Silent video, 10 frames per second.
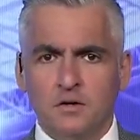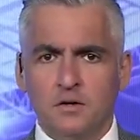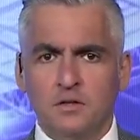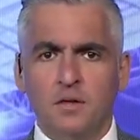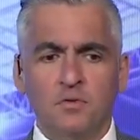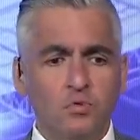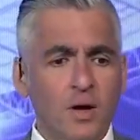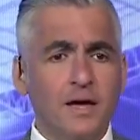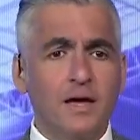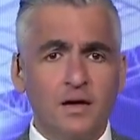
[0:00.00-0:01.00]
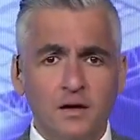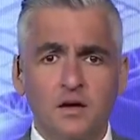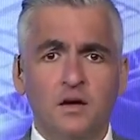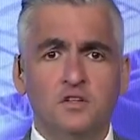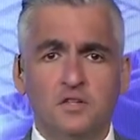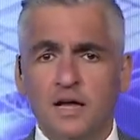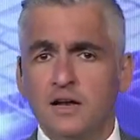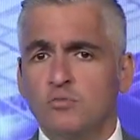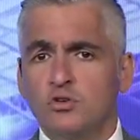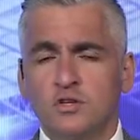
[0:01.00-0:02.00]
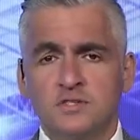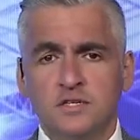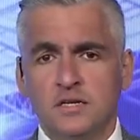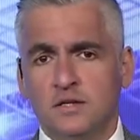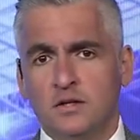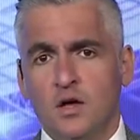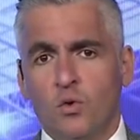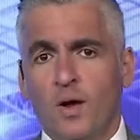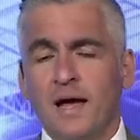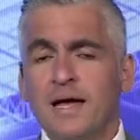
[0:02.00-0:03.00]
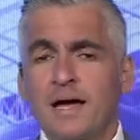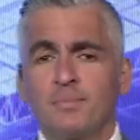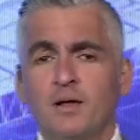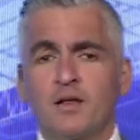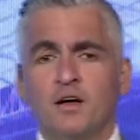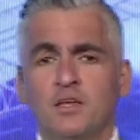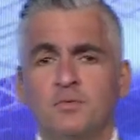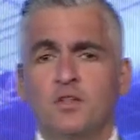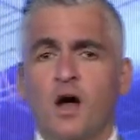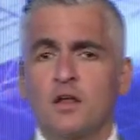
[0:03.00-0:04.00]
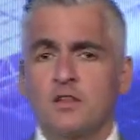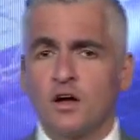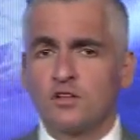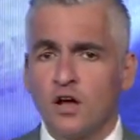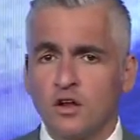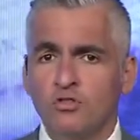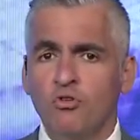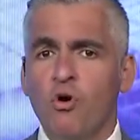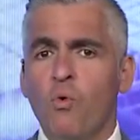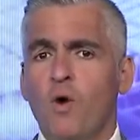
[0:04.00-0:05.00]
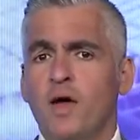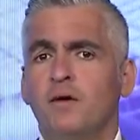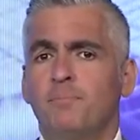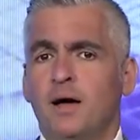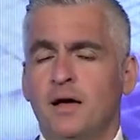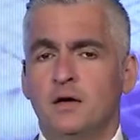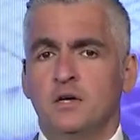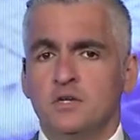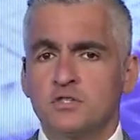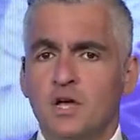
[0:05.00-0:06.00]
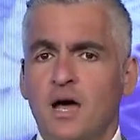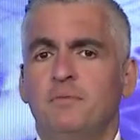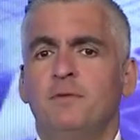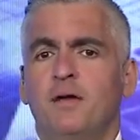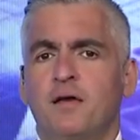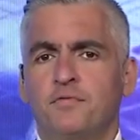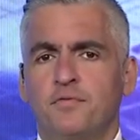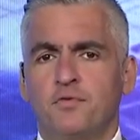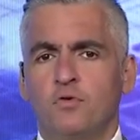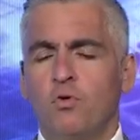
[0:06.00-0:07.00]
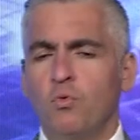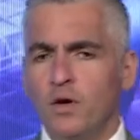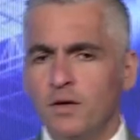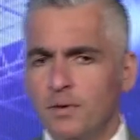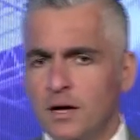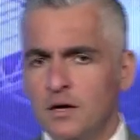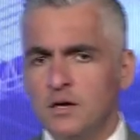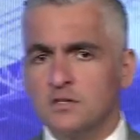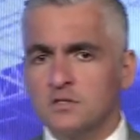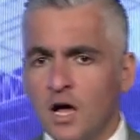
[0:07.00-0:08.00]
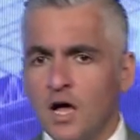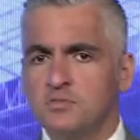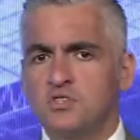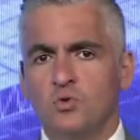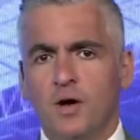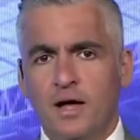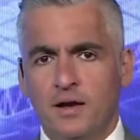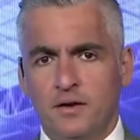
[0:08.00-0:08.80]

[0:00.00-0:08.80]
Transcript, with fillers: انت بتوجه ان ده للمختصين ولكن كابتن الخطيب النهارده اختار ان هو يبقى صاحب الملف وهو يبقى صاحب السؤال